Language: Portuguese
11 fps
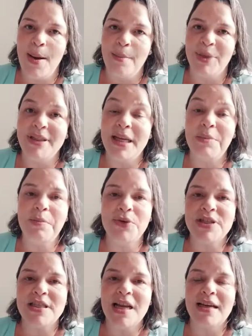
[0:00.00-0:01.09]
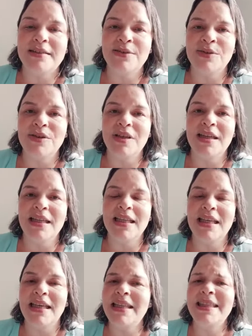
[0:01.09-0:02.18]
por ter me mostrado
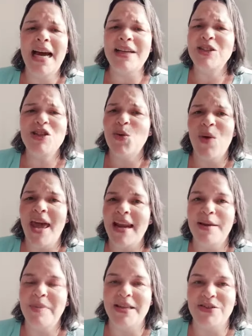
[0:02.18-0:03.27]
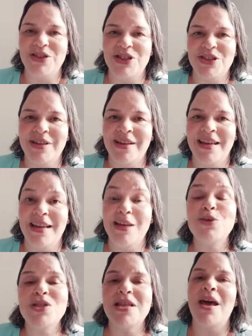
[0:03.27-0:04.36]
que idade não é limite, que o
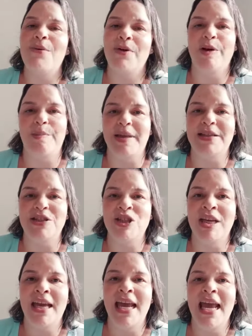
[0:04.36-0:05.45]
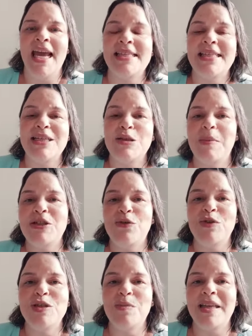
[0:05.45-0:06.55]
céu é o limite. Recentemente eu
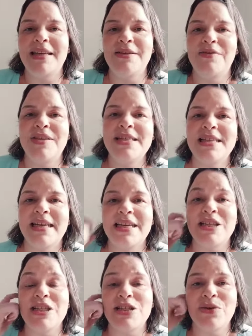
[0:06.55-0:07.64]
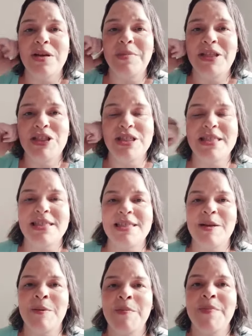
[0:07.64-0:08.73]
fiz uma entrevista que a gestora me disse:
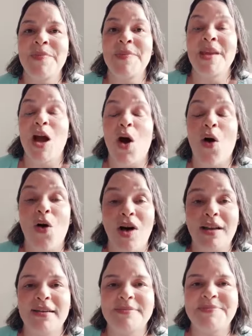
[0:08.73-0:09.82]
Olha,